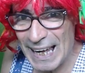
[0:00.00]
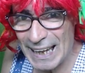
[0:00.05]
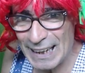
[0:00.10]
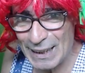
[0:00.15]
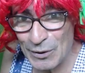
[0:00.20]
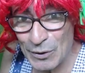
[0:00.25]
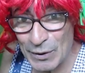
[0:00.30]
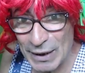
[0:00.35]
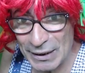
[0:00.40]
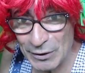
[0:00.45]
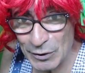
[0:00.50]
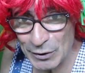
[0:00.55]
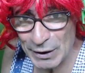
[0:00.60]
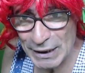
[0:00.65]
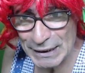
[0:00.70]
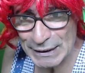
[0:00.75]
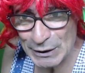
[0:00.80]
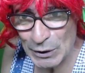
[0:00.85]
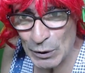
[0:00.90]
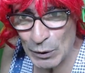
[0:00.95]
allora non
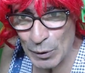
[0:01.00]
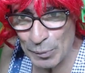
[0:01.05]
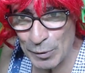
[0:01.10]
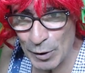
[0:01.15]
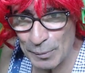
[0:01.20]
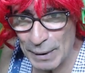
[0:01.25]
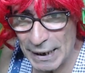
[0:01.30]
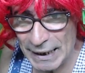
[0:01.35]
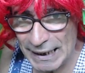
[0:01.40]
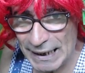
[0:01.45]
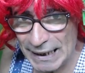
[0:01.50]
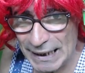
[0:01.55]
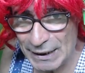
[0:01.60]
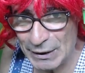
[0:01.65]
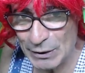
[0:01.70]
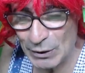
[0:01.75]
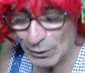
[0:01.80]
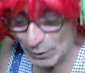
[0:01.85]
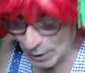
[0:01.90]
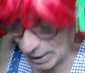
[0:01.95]
è solo mio
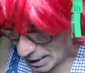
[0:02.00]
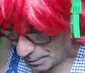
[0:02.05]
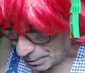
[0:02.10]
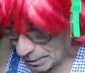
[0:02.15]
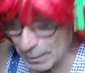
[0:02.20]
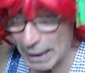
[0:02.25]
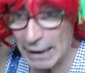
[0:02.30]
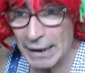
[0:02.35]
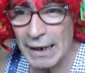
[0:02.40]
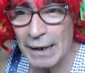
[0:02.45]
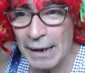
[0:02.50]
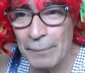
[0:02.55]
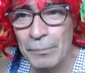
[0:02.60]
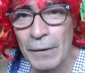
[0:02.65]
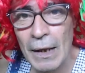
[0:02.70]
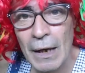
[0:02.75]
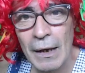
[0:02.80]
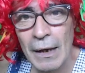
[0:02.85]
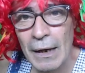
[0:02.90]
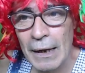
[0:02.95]
marito, caro, ma che?
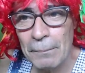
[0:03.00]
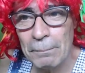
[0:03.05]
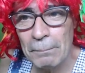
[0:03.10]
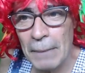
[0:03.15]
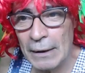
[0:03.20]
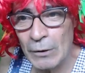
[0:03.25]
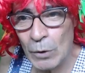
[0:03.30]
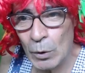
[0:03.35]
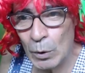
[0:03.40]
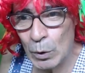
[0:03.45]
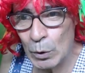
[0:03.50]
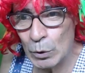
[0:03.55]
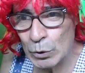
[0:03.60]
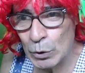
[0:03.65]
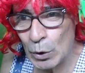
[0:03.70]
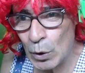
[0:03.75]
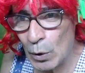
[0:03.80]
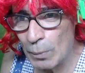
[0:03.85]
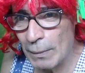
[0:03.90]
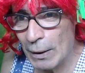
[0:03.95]
Ma non lo
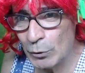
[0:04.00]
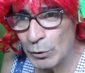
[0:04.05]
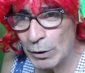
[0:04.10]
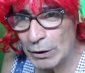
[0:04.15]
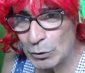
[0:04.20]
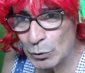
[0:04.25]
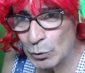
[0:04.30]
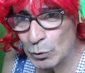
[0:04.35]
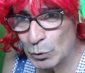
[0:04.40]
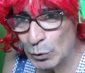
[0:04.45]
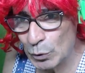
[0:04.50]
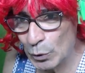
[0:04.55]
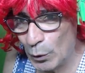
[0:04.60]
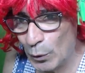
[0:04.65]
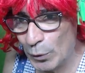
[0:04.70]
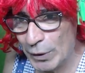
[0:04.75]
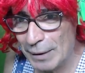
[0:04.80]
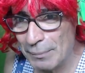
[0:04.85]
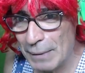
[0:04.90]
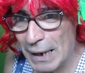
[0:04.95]
so, ma ogni sono
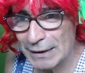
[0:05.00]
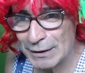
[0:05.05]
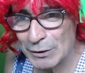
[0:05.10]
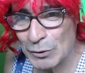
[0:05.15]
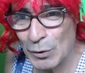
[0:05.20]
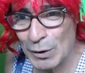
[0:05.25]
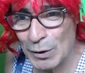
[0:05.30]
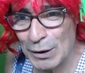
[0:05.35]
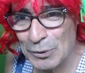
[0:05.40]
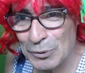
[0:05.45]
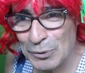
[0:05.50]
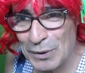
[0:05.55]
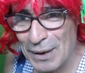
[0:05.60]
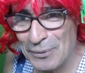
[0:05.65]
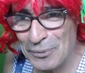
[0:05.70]
i mascoli di una